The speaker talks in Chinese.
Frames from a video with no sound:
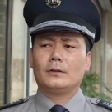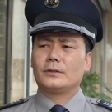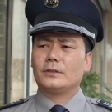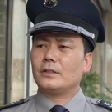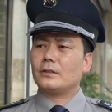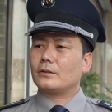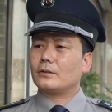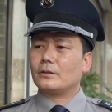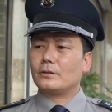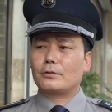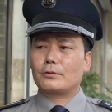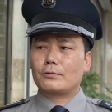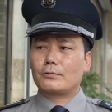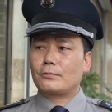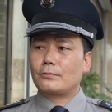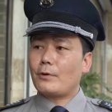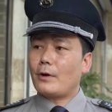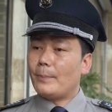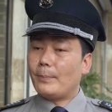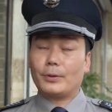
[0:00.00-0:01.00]
那
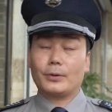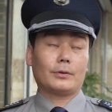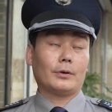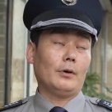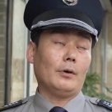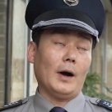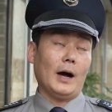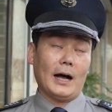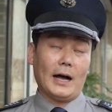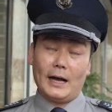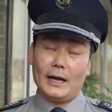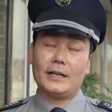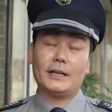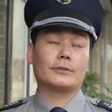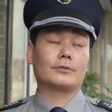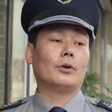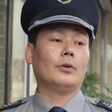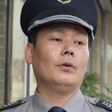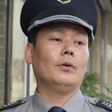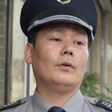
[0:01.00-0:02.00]
说普通话俺
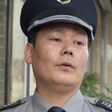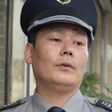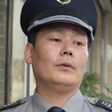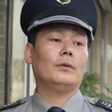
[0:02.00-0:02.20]
也中。